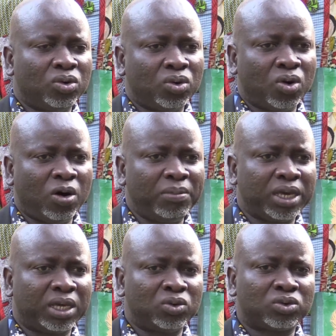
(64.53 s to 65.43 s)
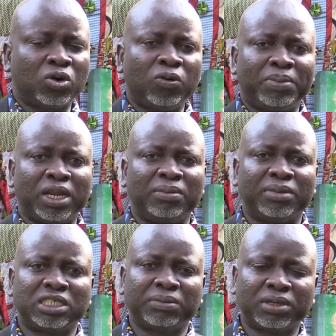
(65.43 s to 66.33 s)
um homem que lutou pela
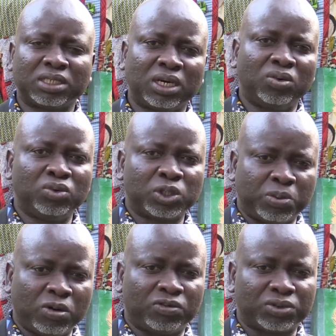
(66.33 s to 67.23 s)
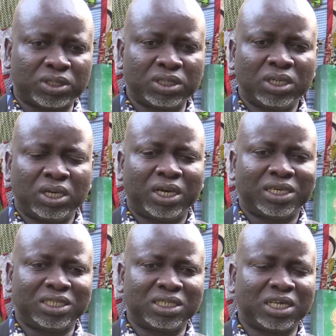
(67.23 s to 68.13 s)
emancipação dos povos,
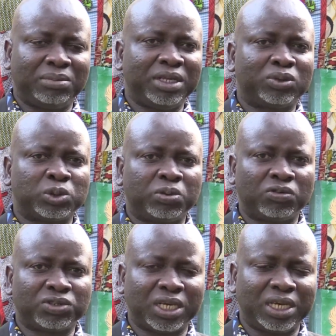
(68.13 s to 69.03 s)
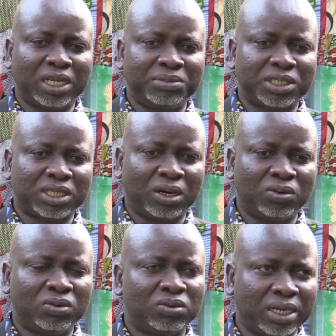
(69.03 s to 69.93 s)
essencialmente dos povos da
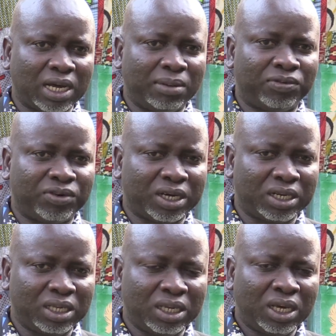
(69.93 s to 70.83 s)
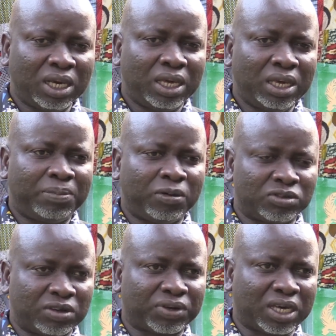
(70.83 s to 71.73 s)
Guiné-Bissau, de Cabo Verde e
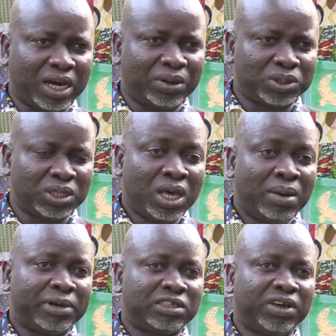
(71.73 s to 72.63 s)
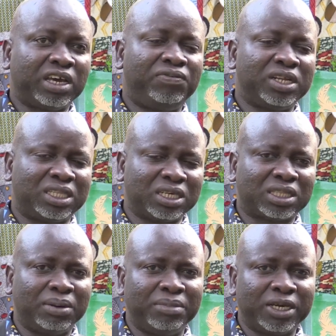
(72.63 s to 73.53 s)
povos africanos. Mas vai refletir
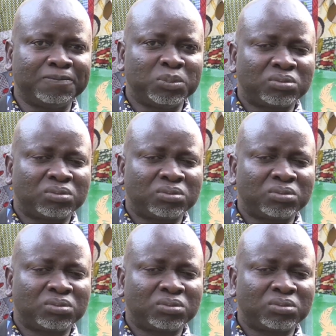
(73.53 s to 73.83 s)
também